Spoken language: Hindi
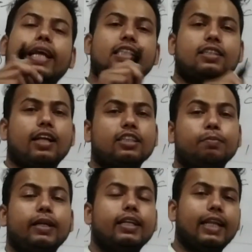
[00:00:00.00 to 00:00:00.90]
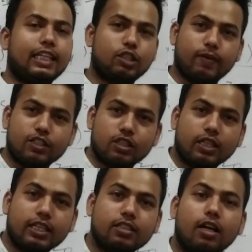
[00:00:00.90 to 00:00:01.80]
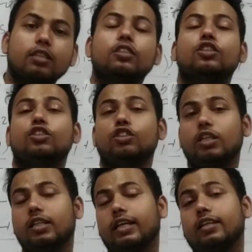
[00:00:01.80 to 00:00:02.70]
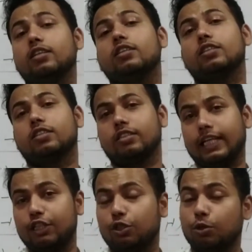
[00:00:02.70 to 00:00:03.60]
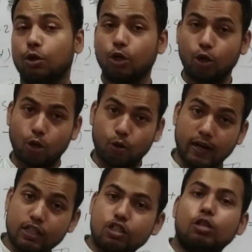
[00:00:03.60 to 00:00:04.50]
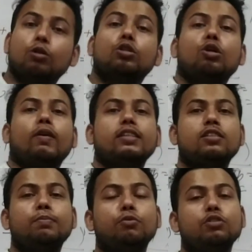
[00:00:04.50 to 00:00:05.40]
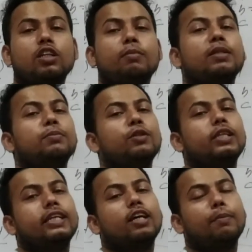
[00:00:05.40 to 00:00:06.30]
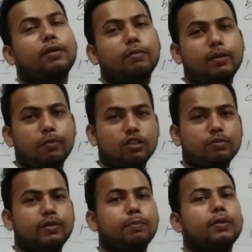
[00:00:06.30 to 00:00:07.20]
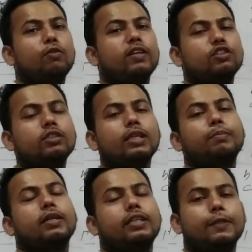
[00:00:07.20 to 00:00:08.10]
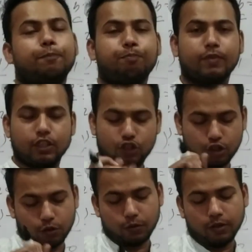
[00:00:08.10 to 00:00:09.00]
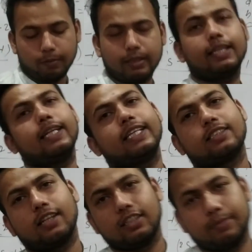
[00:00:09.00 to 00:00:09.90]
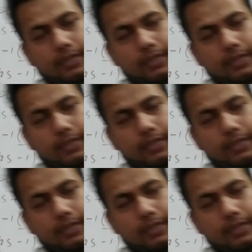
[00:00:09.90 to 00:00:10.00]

नेक्स्ट क्लास में नेक्स्ट क्वेश्चन के साथ चिल देन थैंक यू क्वेश्चन हो तो क्वेश्चन पूछना मत भूलिएगा आप कमेंट बॉक्स में अपना क्वेश्चन टाइप करिए चलो मिलते हैं नेक्स्ट क्लास